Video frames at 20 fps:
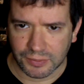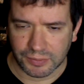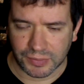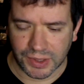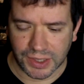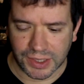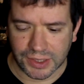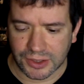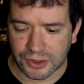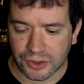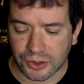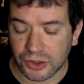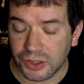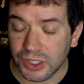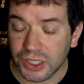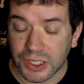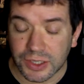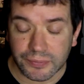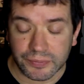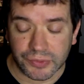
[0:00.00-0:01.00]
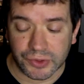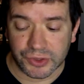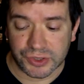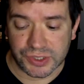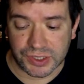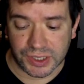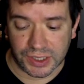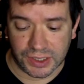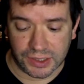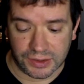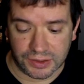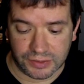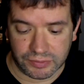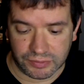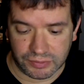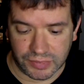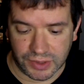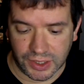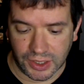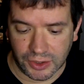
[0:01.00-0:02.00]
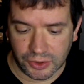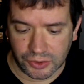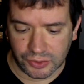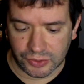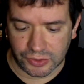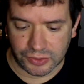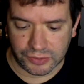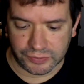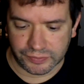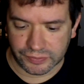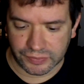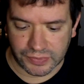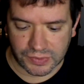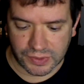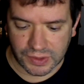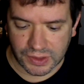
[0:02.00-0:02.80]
médico, no sé, esto, mm,